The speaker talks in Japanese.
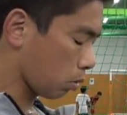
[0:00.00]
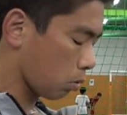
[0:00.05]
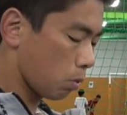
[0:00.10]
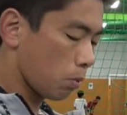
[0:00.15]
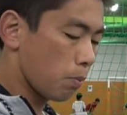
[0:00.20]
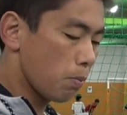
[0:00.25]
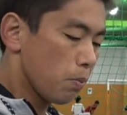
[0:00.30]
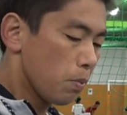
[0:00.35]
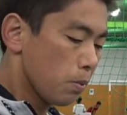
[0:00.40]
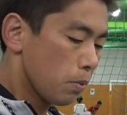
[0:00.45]
ど
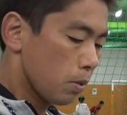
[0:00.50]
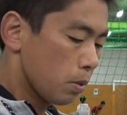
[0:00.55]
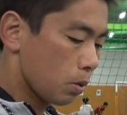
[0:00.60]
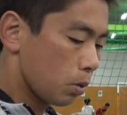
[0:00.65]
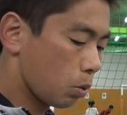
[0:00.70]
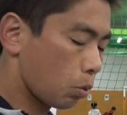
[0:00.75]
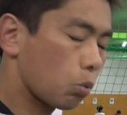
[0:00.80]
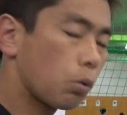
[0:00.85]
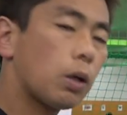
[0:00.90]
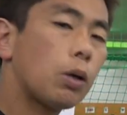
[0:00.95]

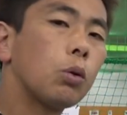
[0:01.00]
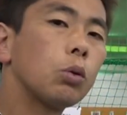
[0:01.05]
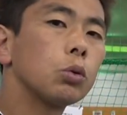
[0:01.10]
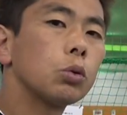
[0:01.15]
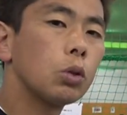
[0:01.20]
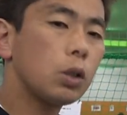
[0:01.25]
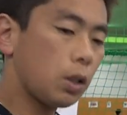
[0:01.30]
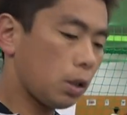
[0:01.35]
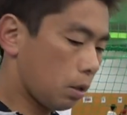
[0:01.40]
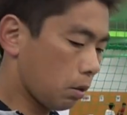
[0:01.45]
そこは本
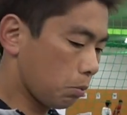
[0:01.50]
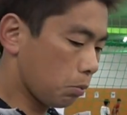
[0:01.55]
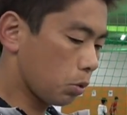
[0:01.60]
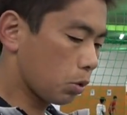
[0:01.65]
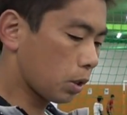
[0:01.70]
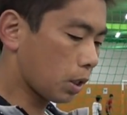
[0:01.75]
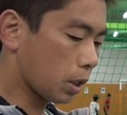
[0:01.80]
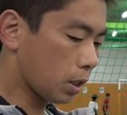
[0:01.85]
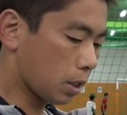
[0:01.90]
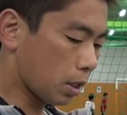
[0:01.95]
当に難
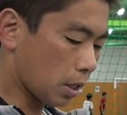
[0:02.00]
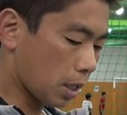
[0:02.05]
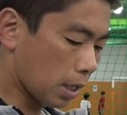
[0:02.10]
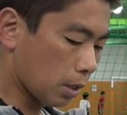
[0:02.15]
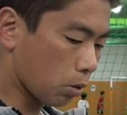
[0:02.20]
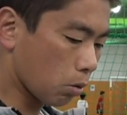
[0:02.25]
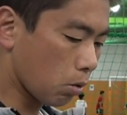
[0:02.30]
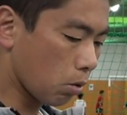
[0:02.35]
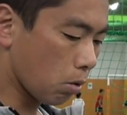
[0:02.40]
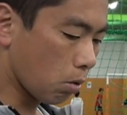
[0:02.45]
しいですあ
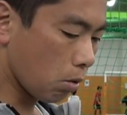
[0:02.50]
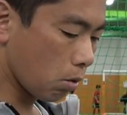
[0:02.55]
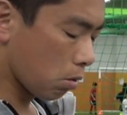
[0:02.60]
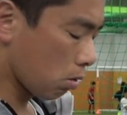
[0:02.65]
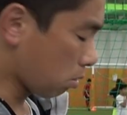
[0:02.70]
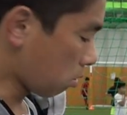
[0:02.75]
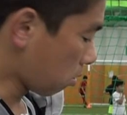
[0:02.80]
と